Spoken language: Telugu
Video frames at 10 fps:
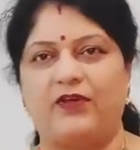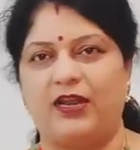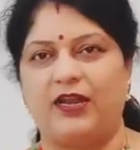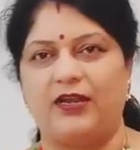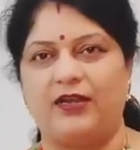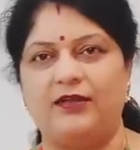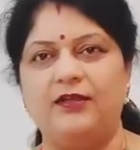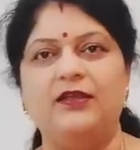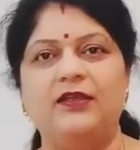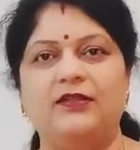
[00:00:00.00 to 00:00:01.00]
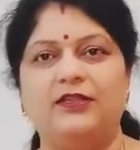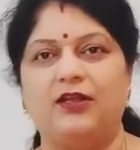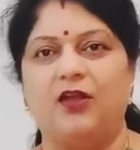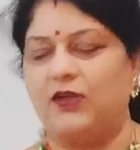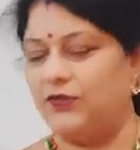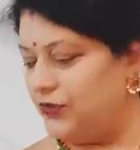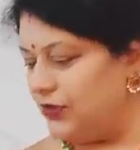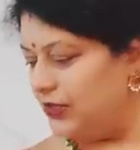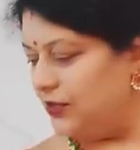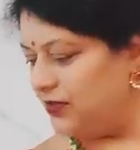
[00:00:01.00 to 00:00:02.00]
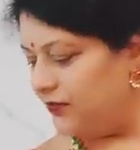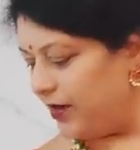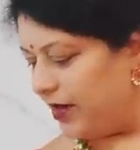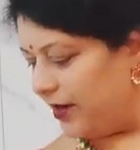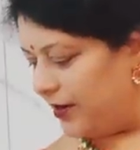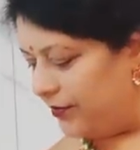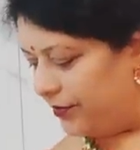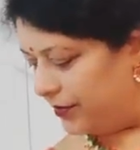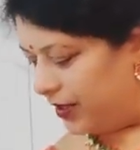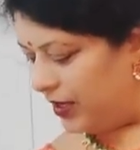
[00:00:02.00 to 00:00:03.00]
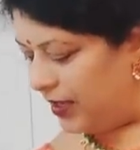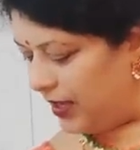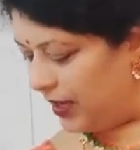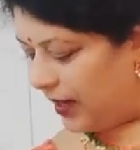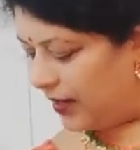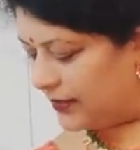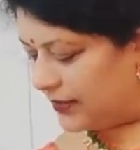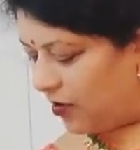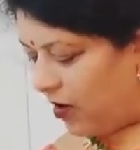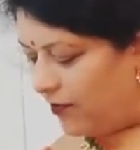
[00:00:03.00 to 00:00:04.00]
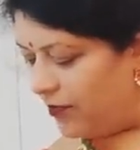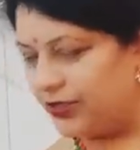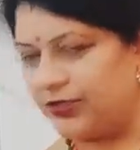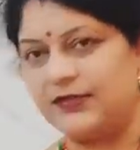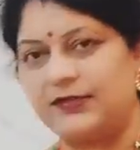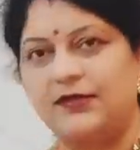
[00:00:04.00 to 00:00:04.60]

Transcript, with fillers: వన్ హండ్రెడ్ దీని కాస్ట్ త్రీ వన్ హండ్రెడ్ ఉంటుంది కలర్స్ కాంబినేషన్స్